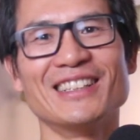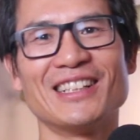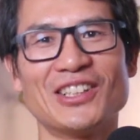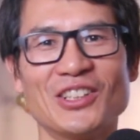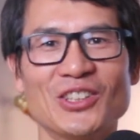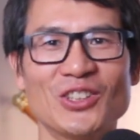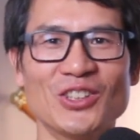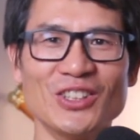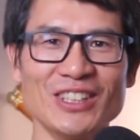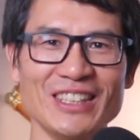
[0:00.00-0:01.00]
然
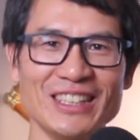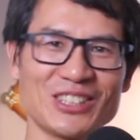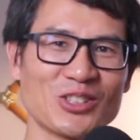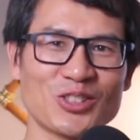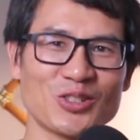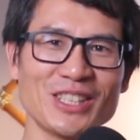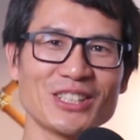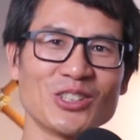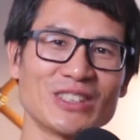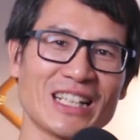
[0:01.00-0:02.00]
后就随
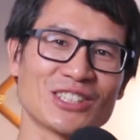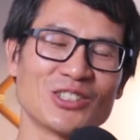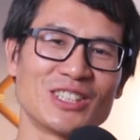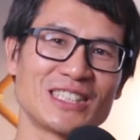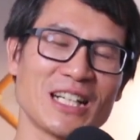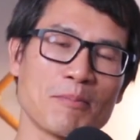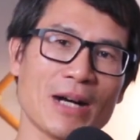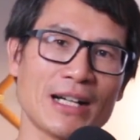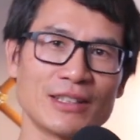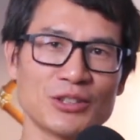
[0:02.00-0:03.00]
手拿手机这样
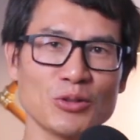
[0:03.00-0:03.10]
拍的，